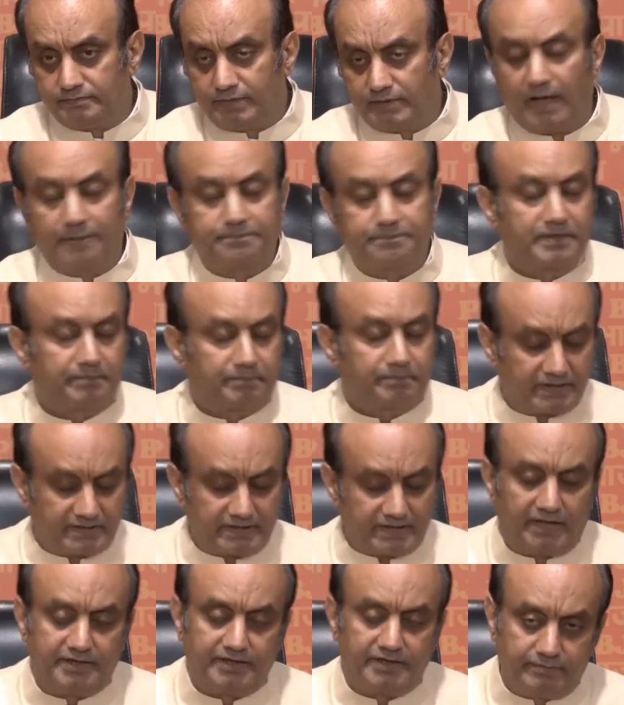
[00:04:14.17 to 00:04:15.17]
मैं आप सबका
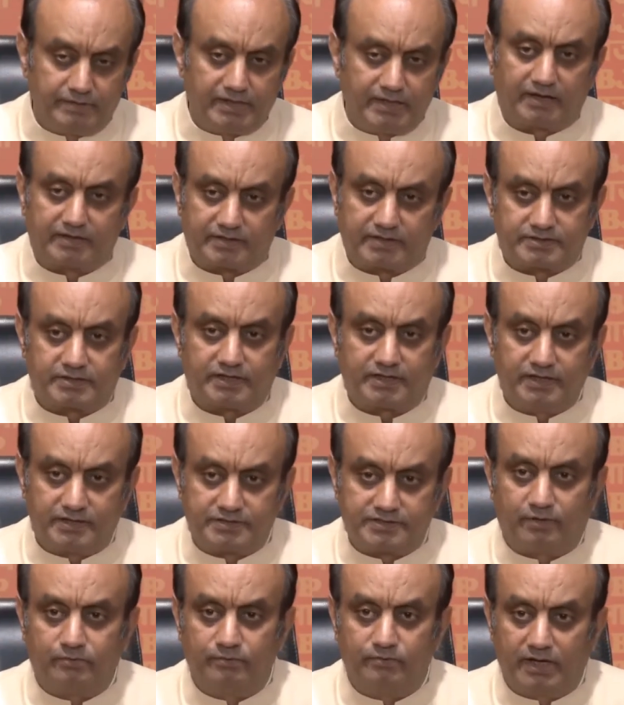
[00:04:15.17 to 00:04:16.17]
ध्यान यह भी आकृष्ट करना
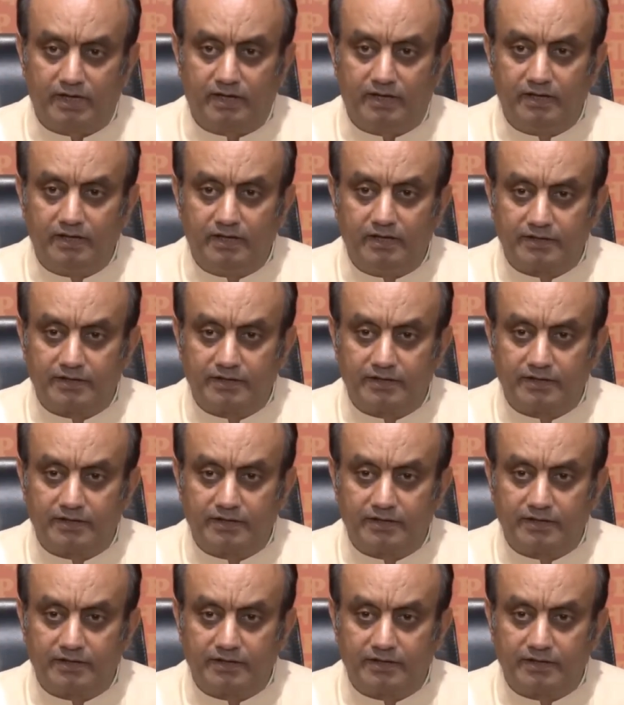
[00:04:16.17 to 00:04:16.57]
चाहूंगा